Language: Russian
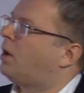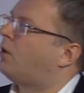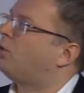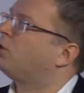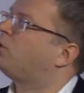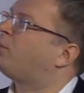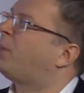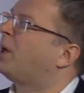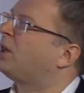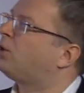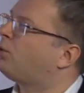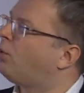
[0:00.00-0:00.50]
А
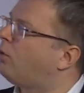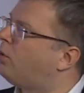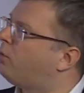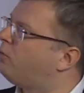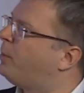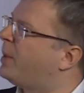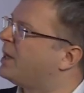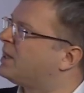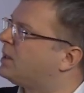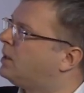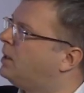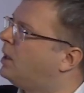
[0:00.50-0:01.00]
вот потом,
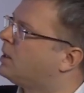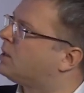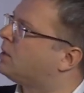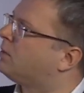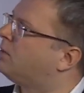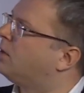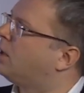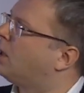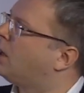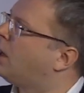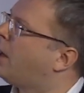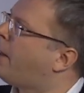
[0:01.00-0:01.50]

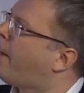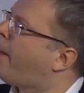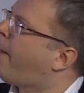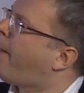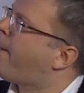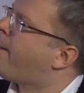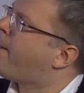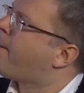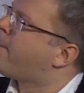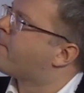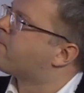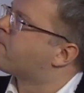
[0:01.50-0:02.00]
впоследствии,
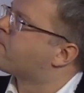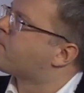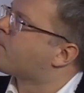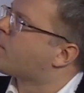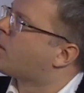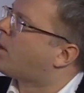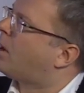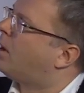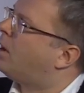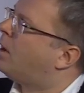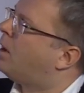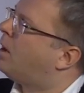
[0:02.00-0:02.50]

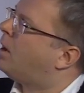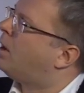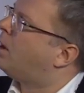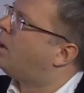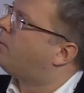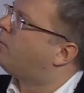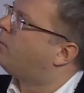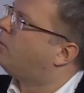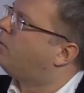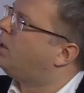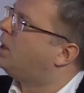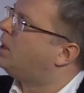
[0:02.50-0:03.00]

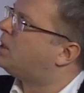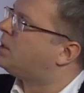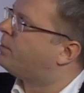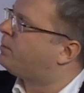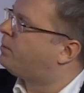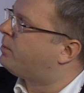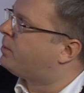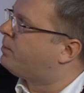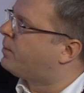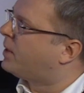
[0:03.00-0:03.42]
э, видите,